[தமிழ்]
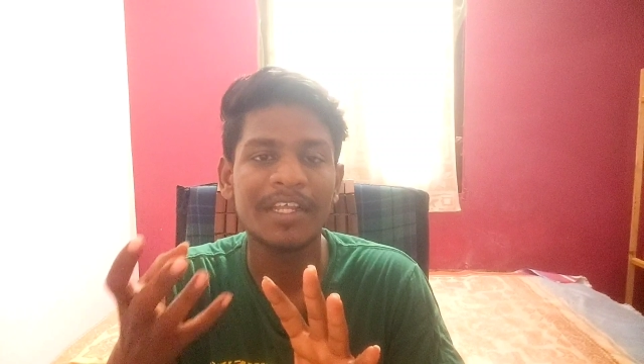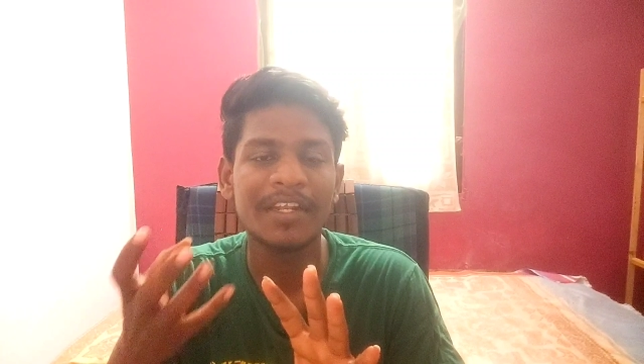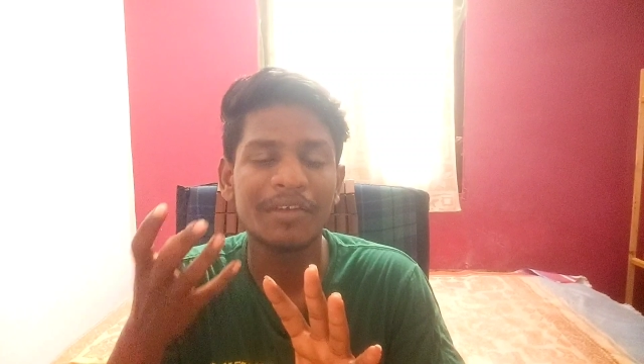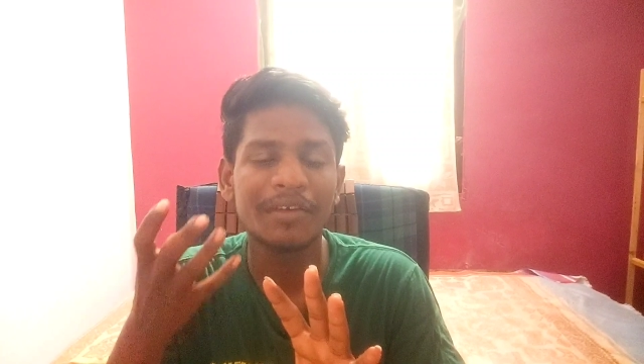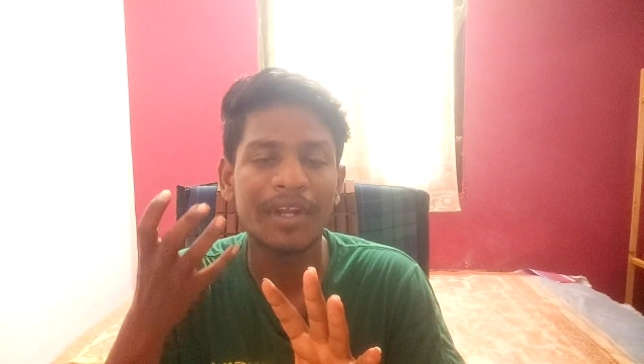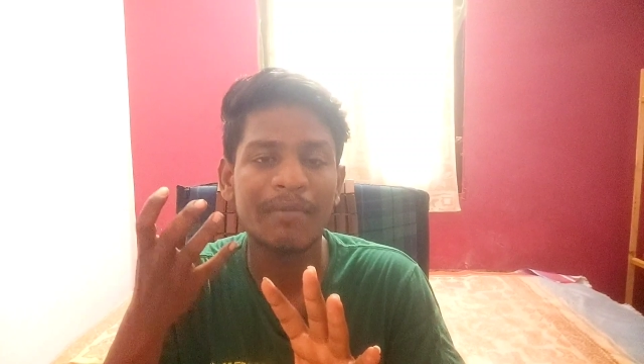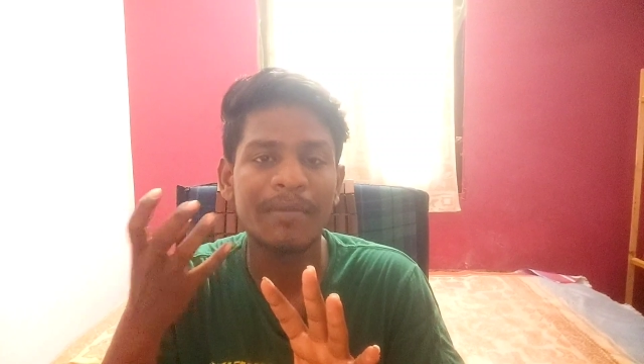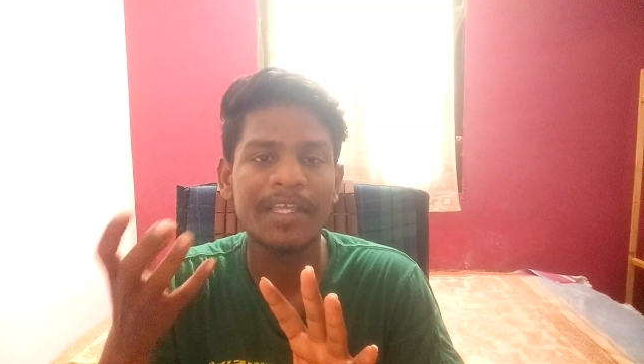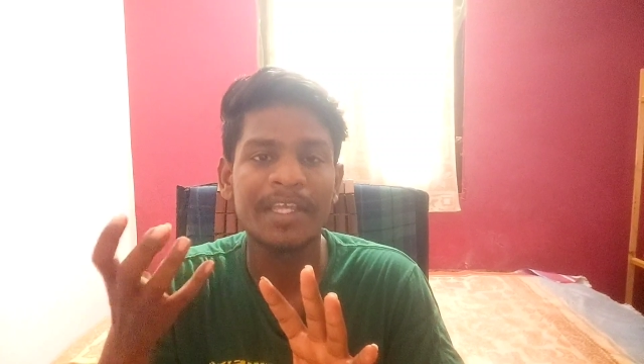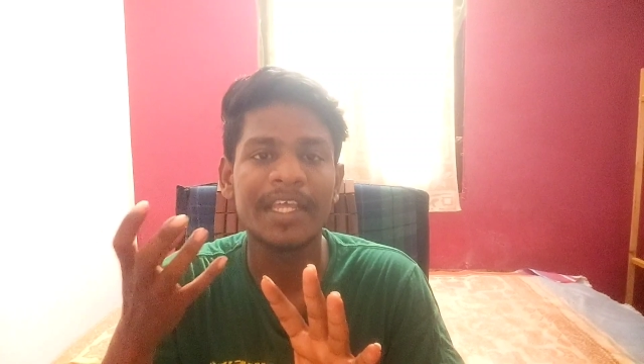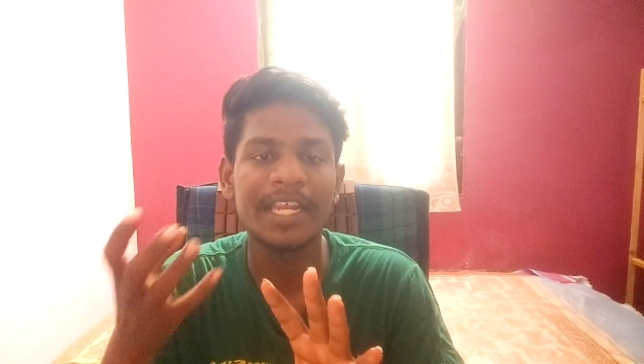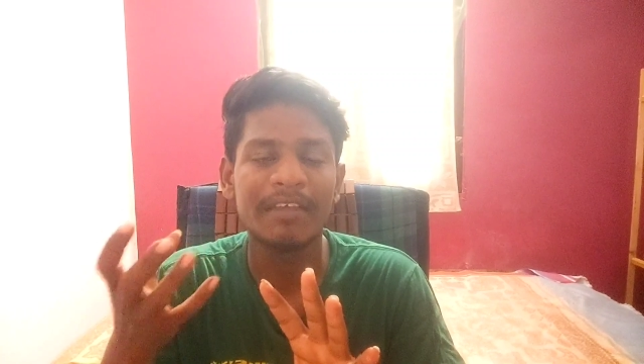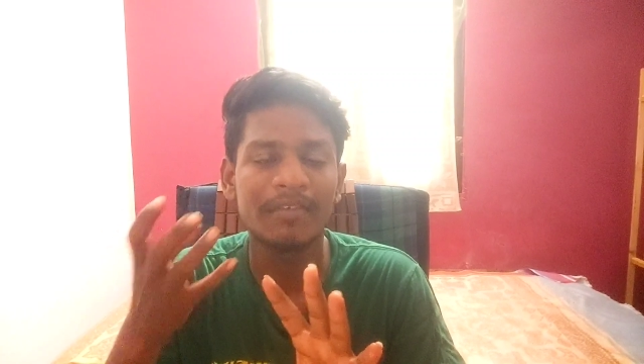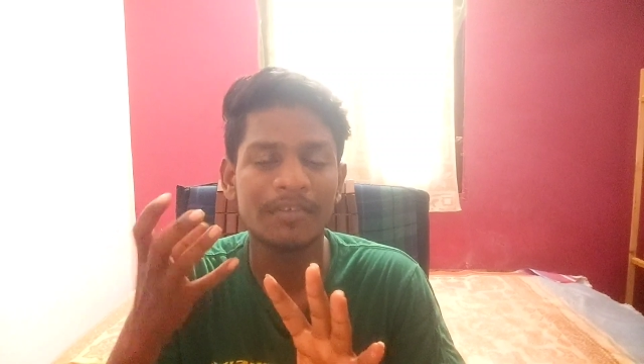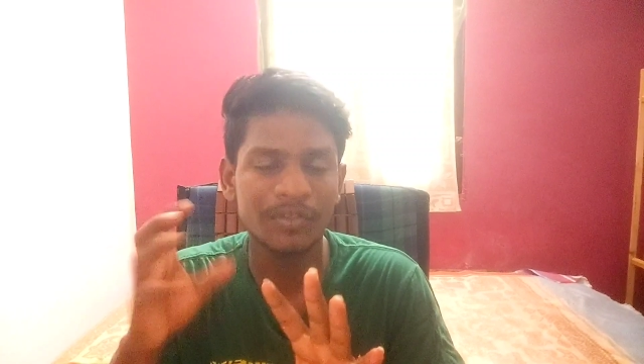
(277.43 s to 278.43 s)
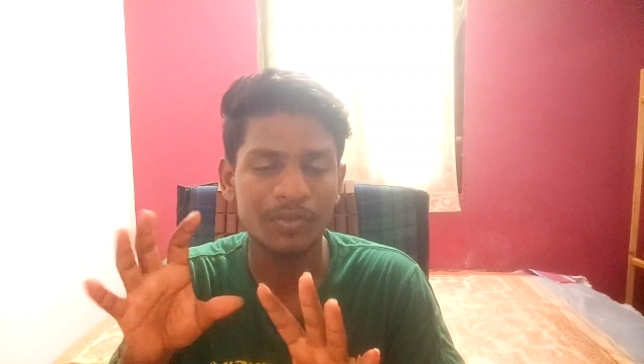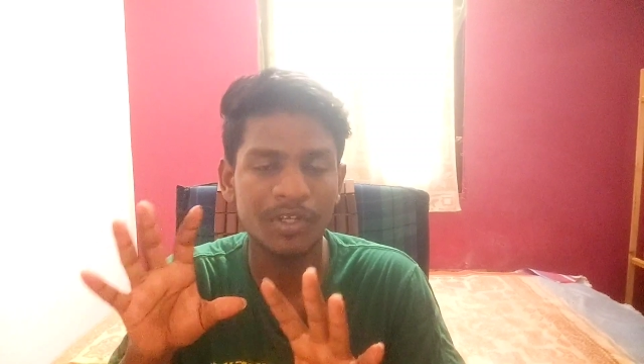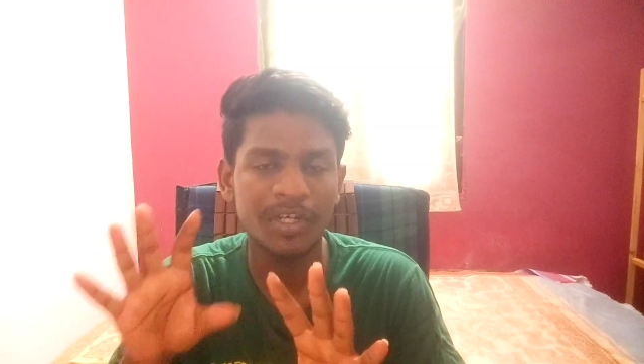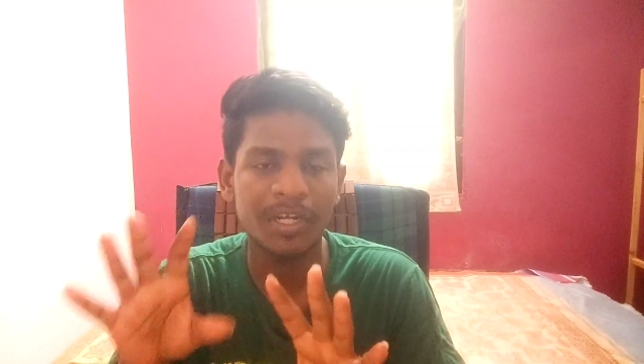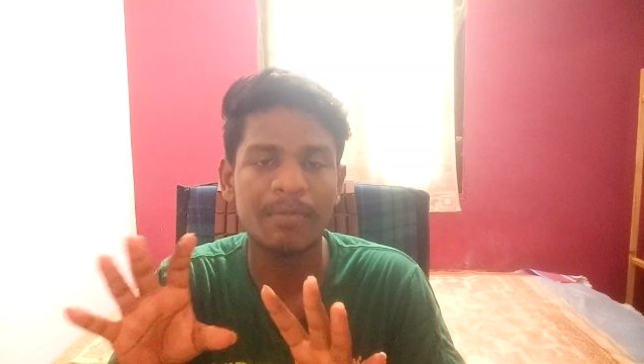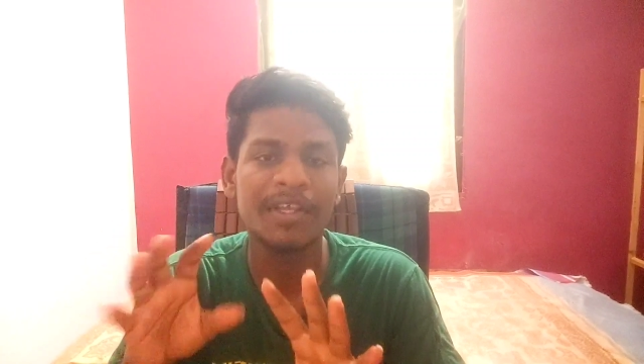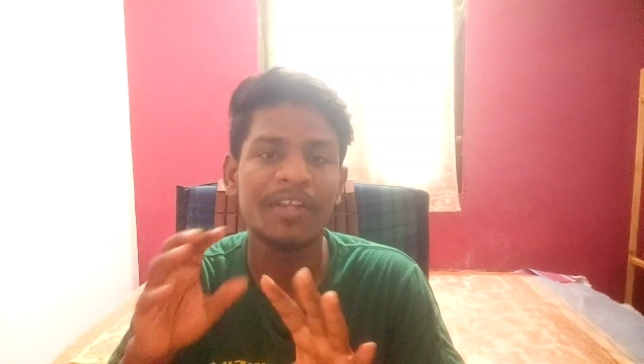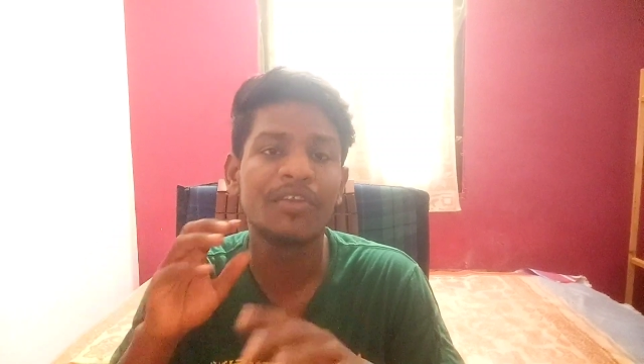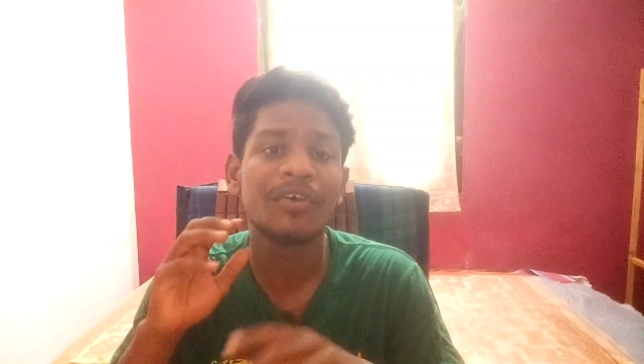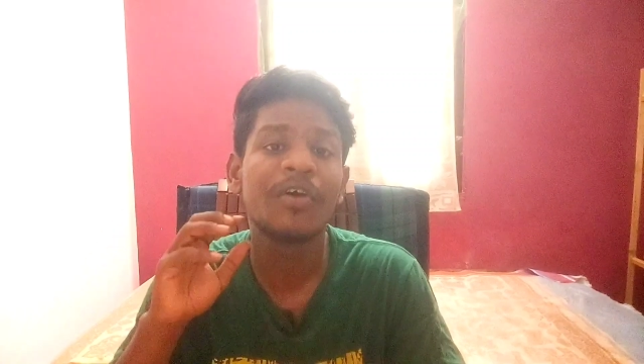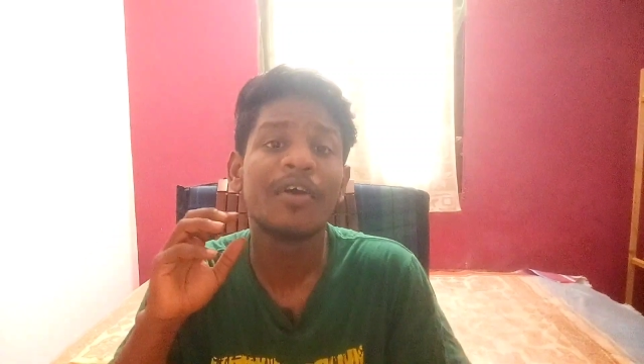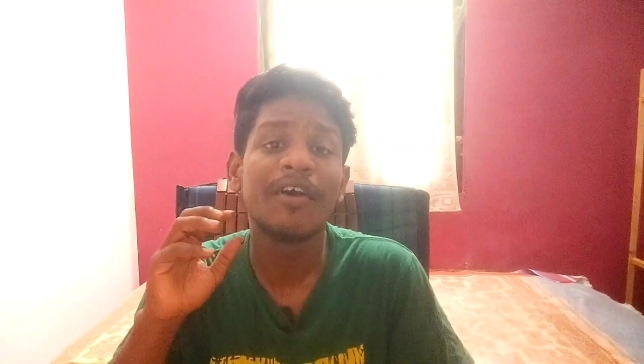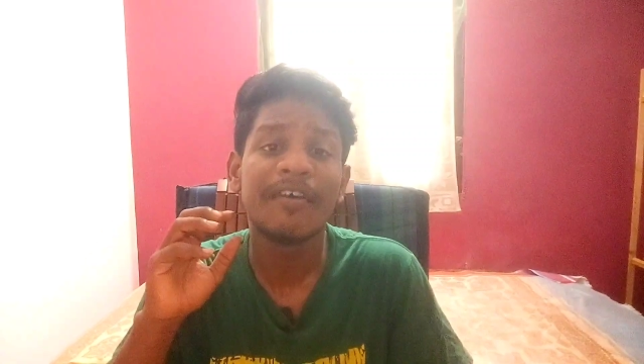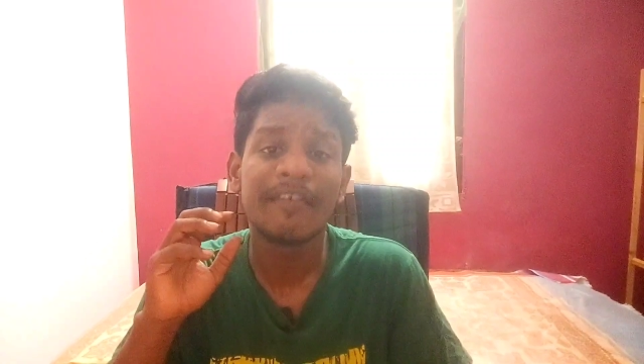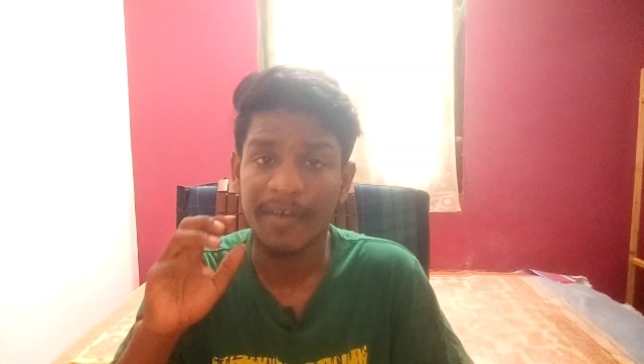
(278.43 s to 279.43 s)
இன்னும் நம்மளுக்கு எல்லா வியூஸ் கூட நம்மளுக்கு
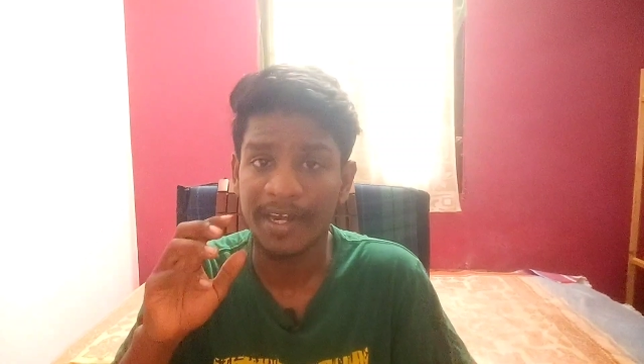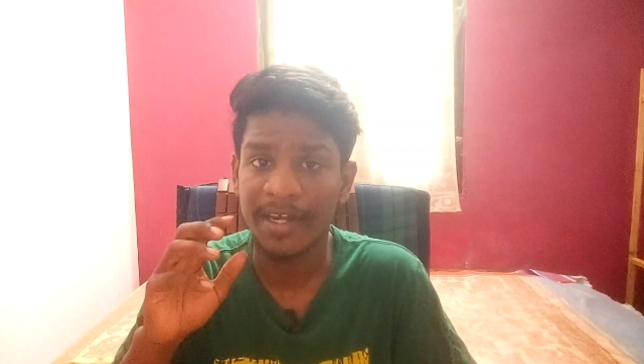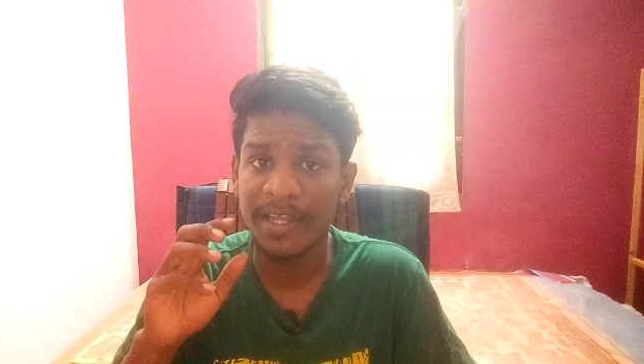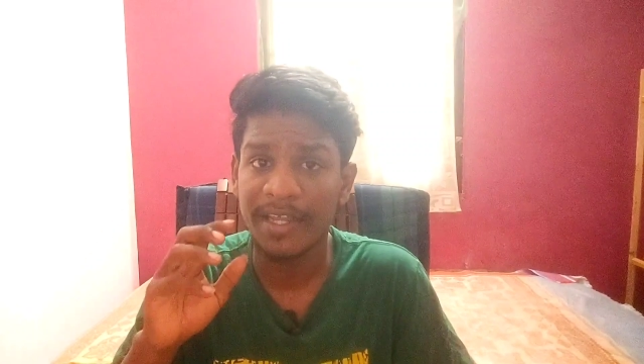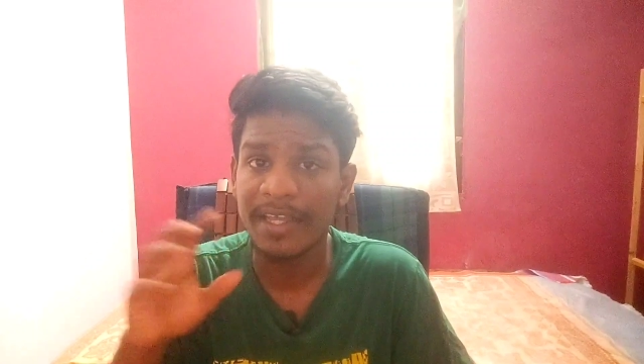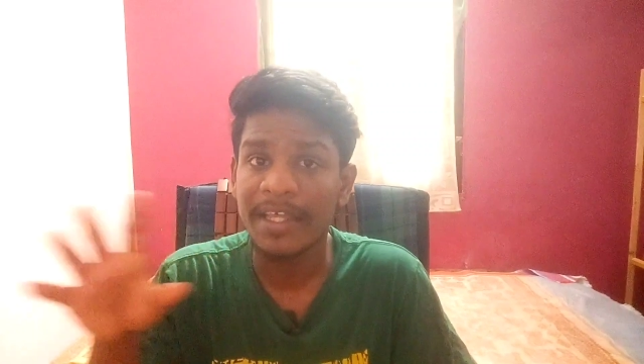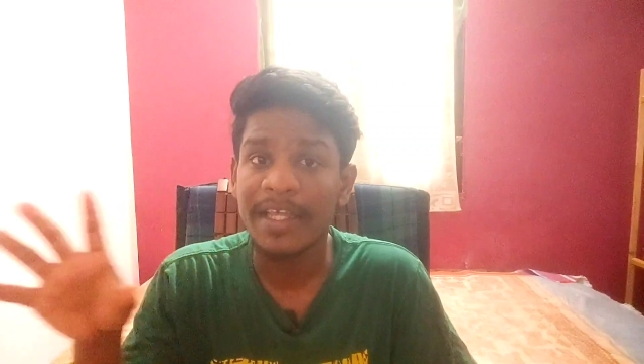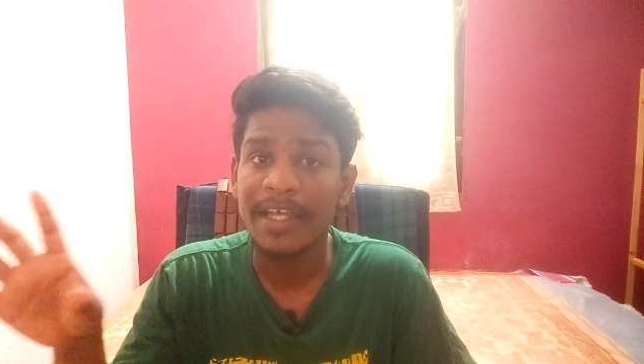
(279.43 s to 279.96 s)
இன்னும் வரல